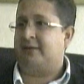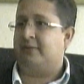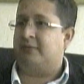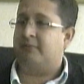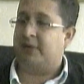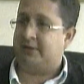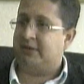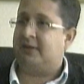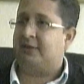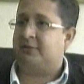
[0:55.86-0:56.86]
un plan
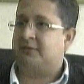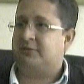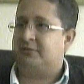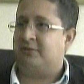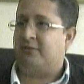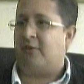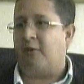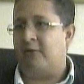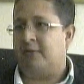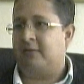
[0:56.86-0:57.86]
de datos
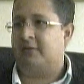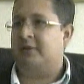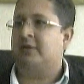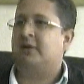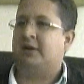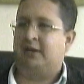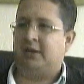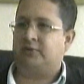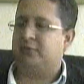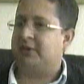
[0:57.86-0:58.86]
o
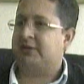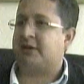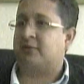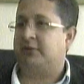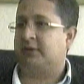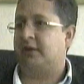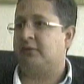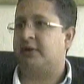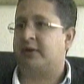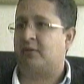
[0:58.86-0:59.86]
a su vez estar conectado a
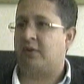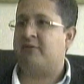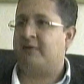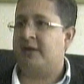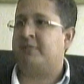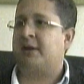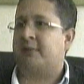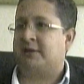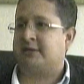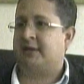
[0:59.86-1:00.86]
una red Wi-Fi para
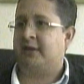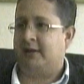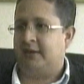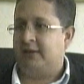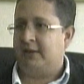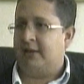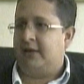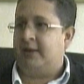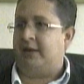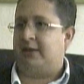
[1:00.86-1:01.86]
que sea
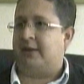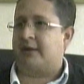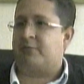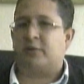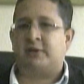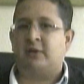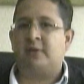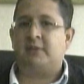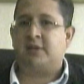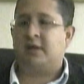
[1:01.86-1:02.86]
eh, reportado
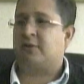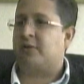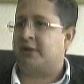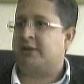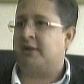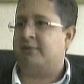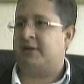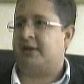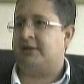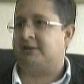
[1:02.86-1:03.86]
de manera correcta la
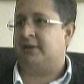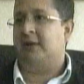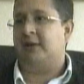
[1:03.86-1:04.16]
emergencia.